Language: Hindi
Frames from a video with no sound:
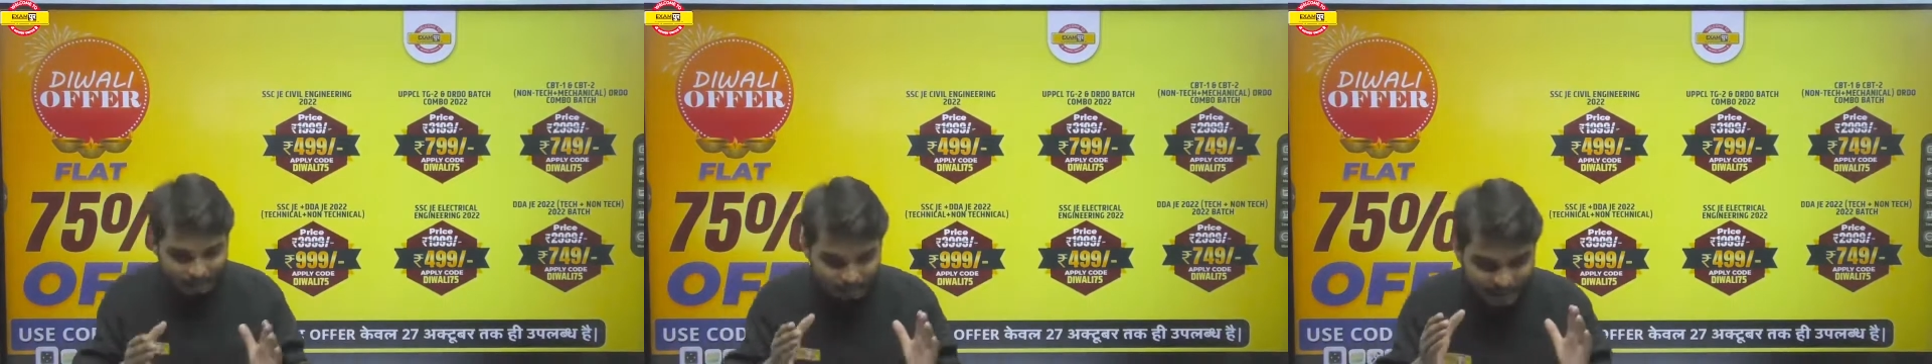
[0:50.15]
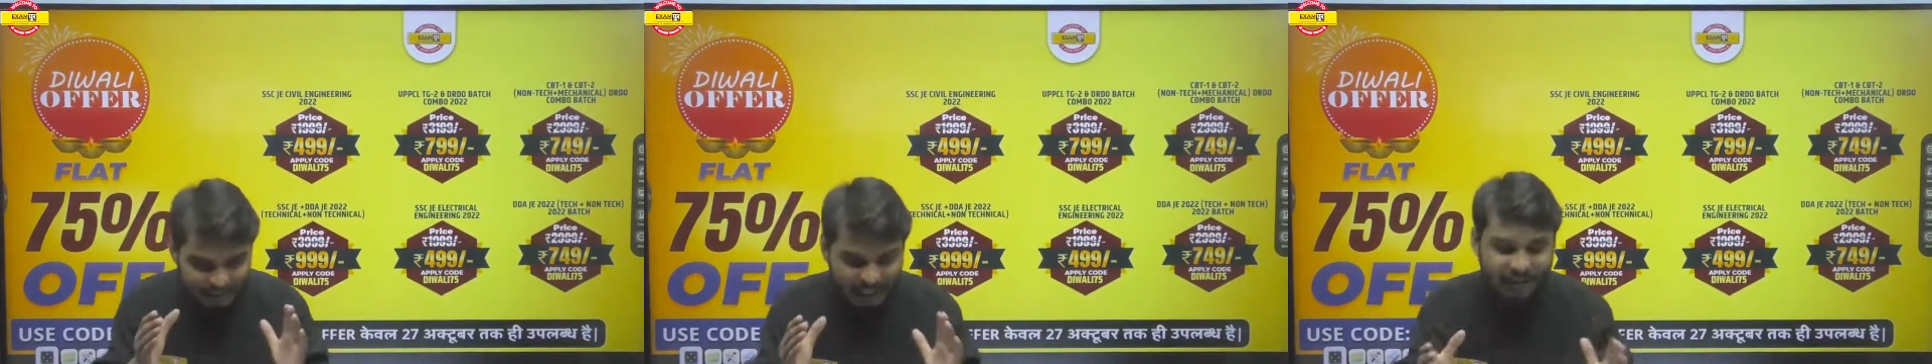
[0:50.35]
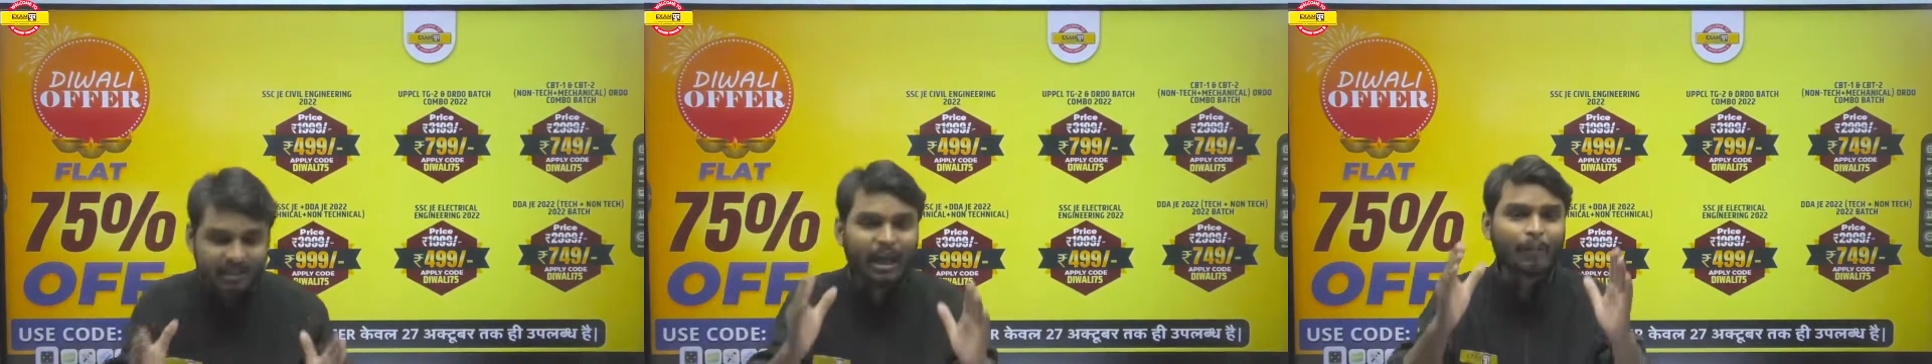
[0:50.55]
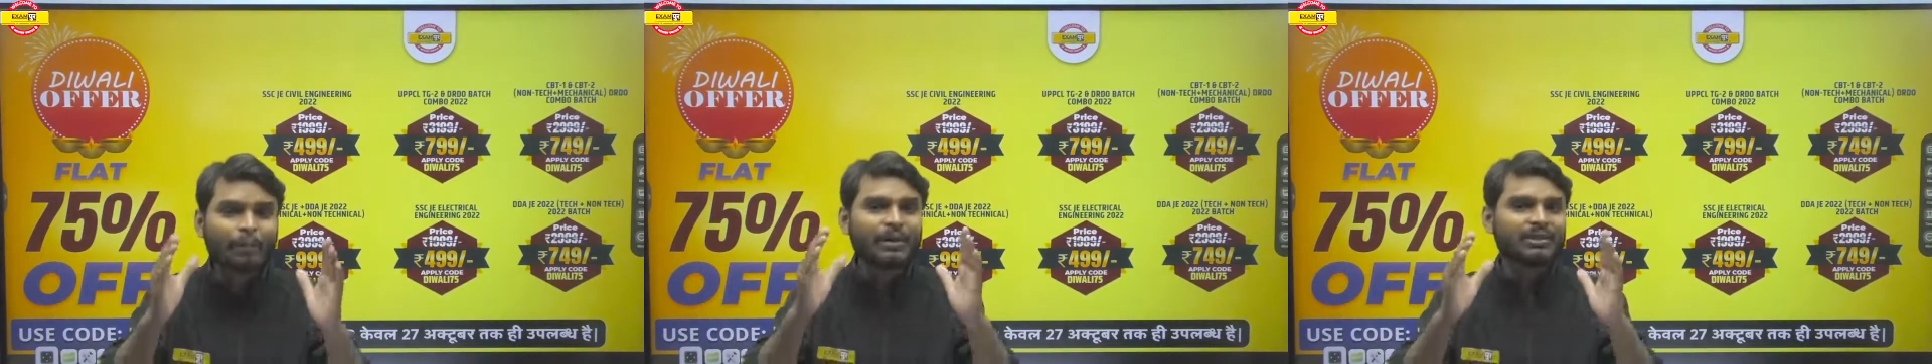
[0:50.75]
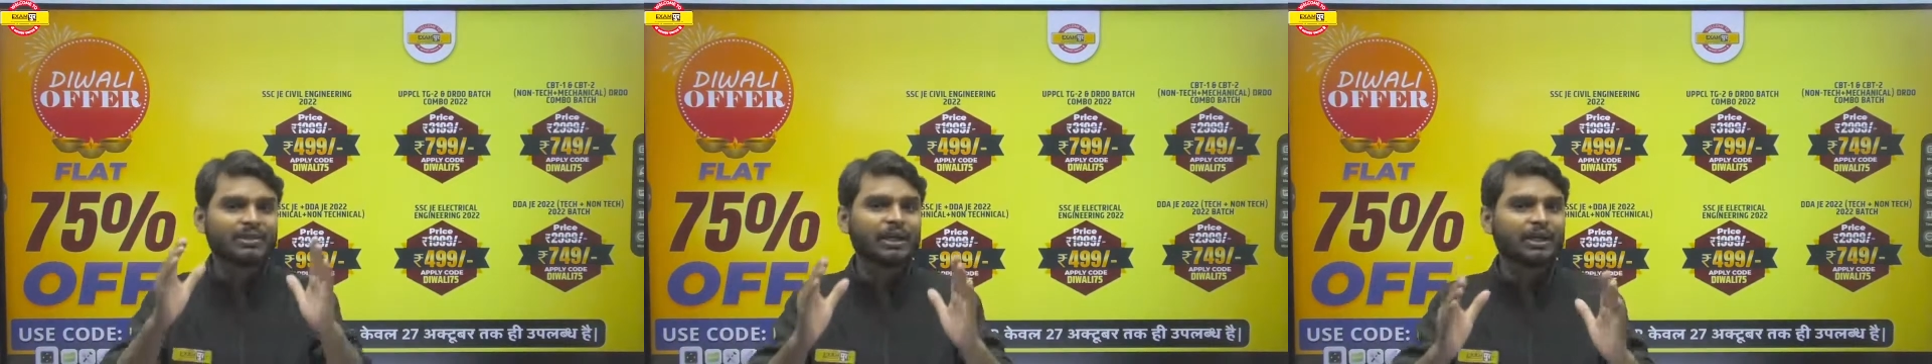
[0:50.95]
पचहत्तर
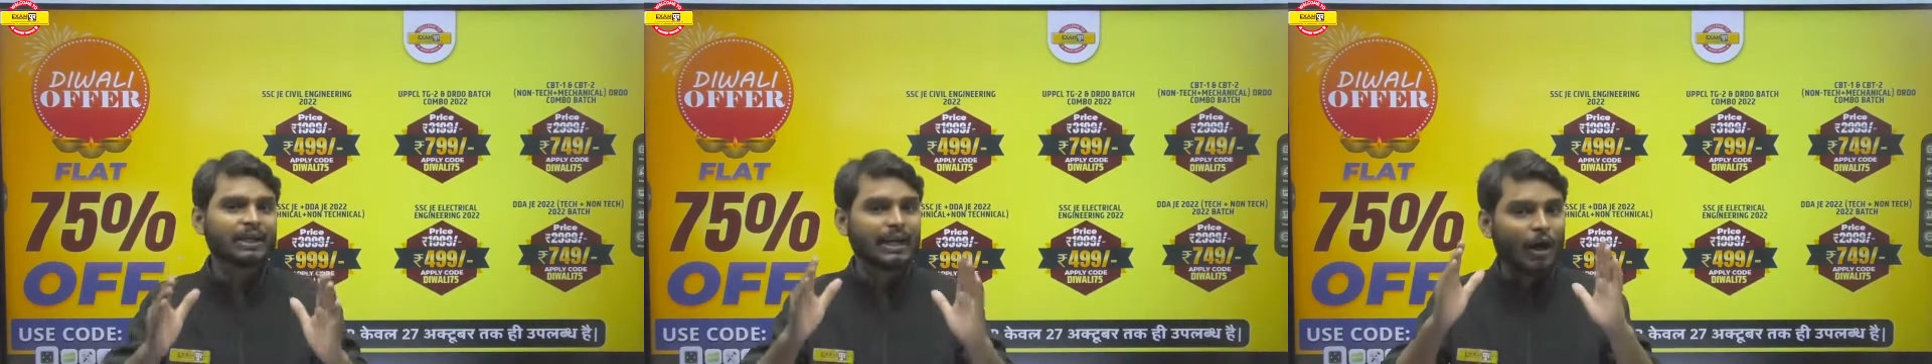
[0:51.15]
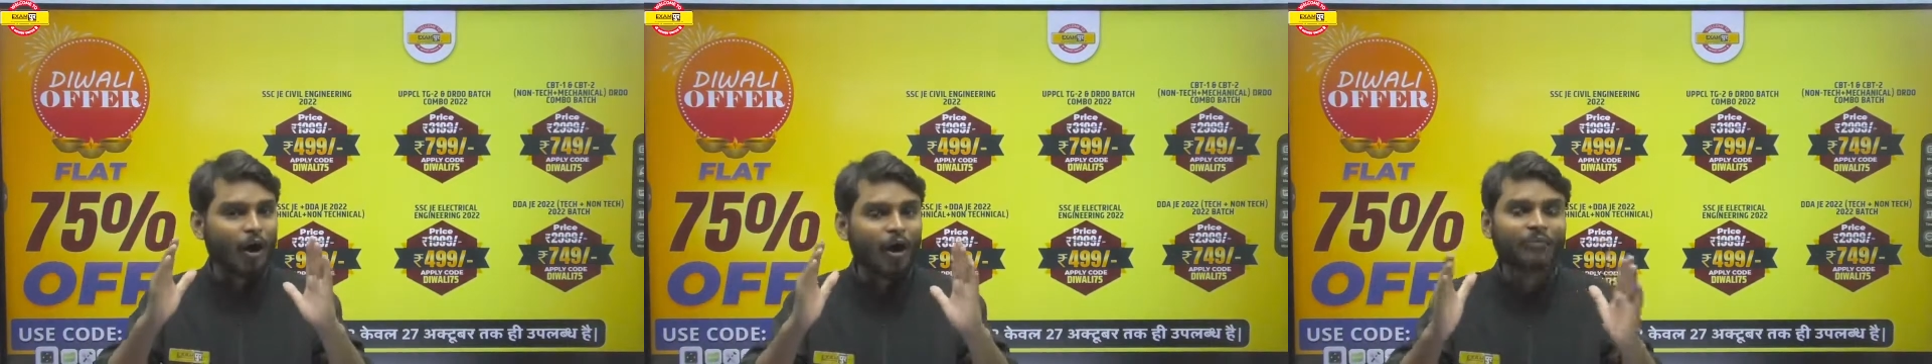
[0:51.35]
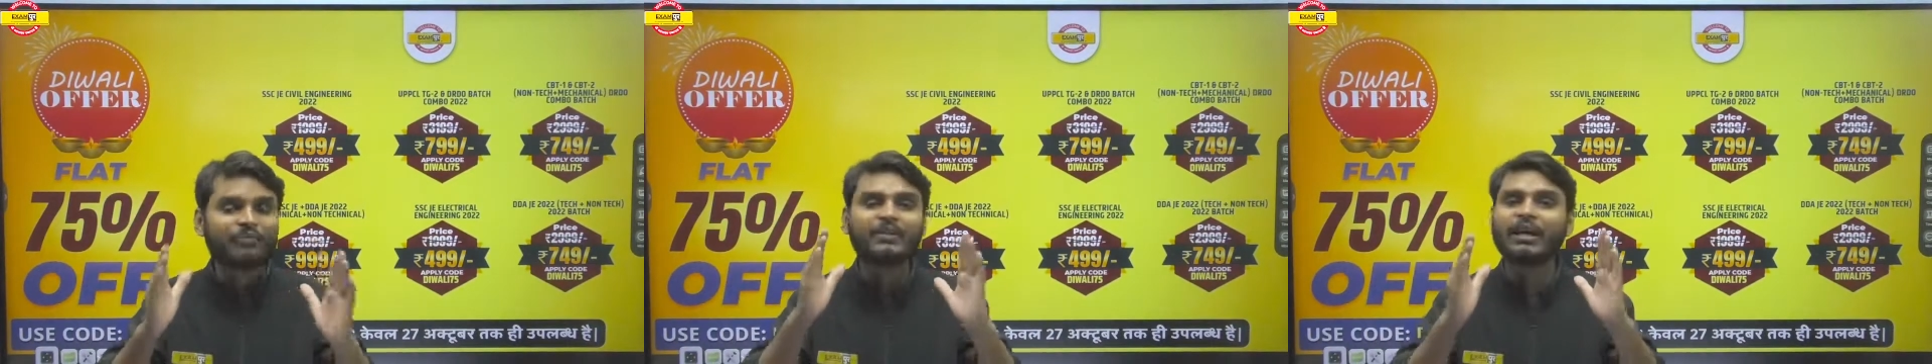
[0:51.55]
परसेंट के ऑफ